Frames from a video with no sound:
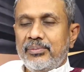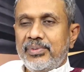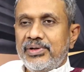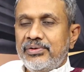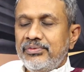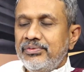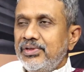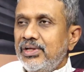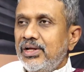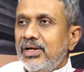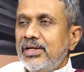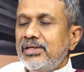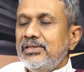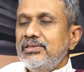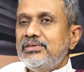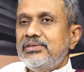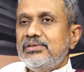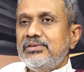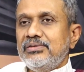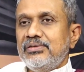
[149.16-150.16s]
బిట్వీన్ ద
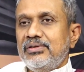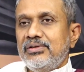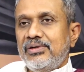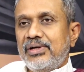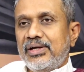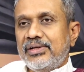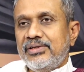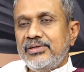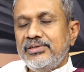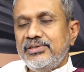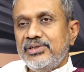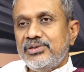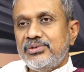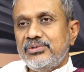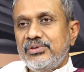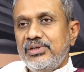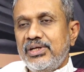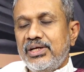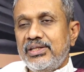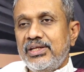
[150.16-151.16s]
లైన్స్లో అర్థం
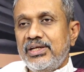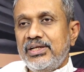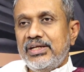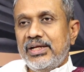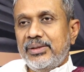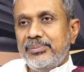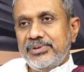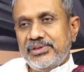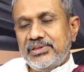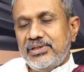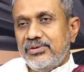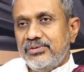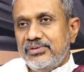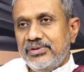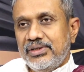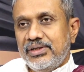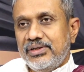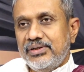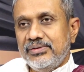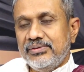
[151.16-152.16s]
చేసుకుంటే అదే అనిపిస్తూ
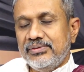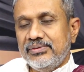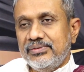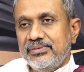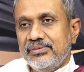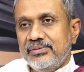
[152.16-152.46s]
ఉంటుందండి